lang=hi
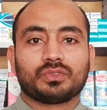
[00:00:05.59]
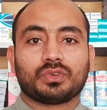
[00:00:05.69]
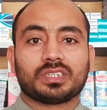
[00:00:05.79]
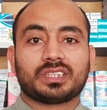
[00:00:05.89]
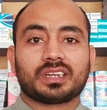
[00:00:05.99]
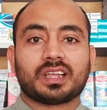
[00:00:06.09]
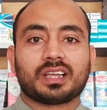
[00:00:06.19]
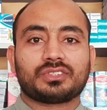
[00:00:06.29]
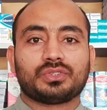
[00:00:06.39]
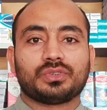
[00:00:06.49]
जो
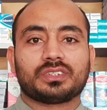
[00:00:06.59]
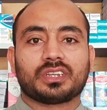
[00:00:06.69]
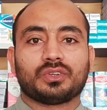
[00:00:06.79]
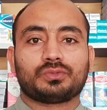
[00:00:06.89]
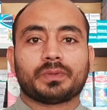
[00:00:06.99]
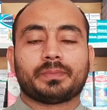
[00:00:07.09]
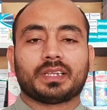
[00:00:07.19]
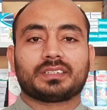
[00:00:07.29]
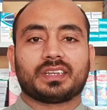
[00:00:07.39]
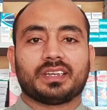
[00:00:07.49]
ख़तरनाक सिचुएशन है उस पर
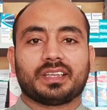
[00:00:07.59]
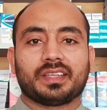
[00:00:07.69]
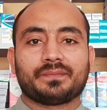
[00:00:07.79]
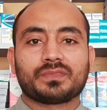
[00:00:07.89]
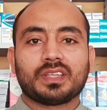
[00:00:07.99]
बात करने लगे